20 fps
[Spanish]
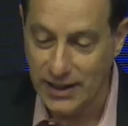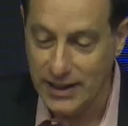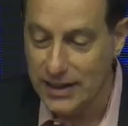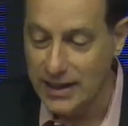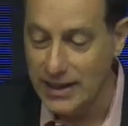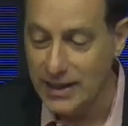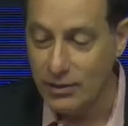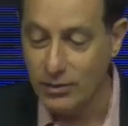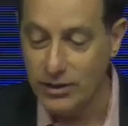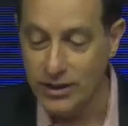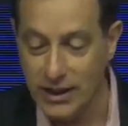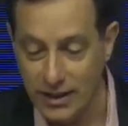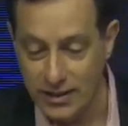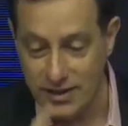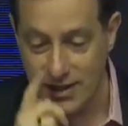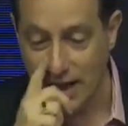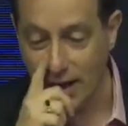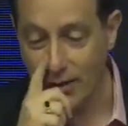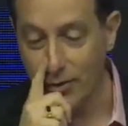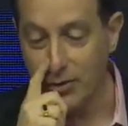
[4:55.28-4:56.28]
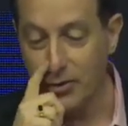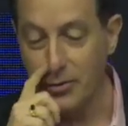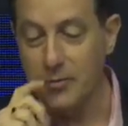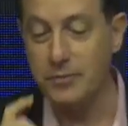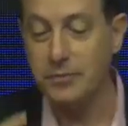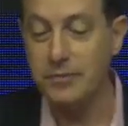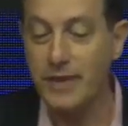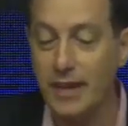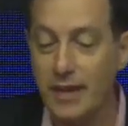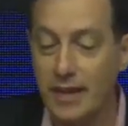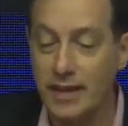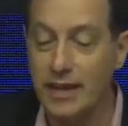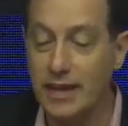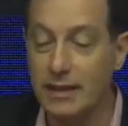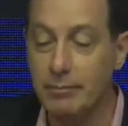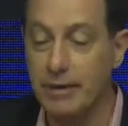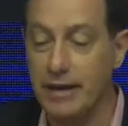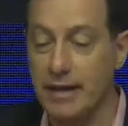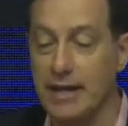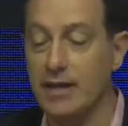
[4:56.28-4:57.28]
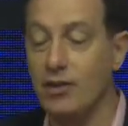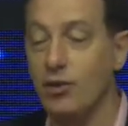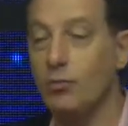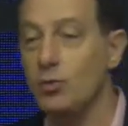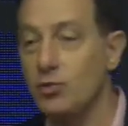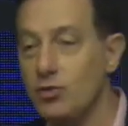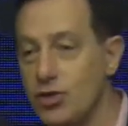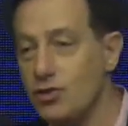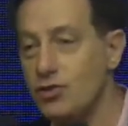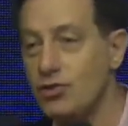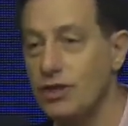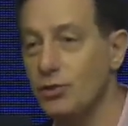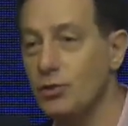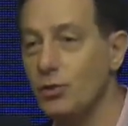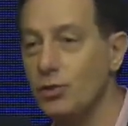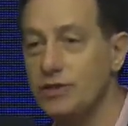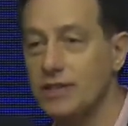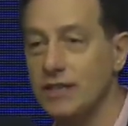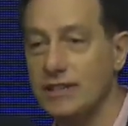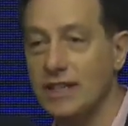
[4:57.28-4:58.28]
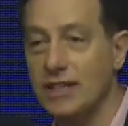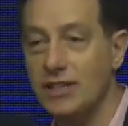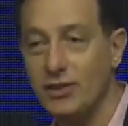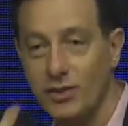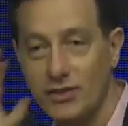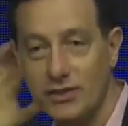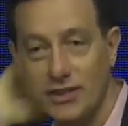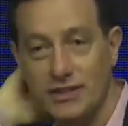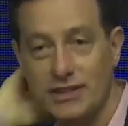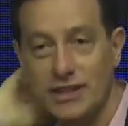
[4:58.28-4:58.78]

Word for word: era un día sábado y para los muchachos les gusta esas cosas,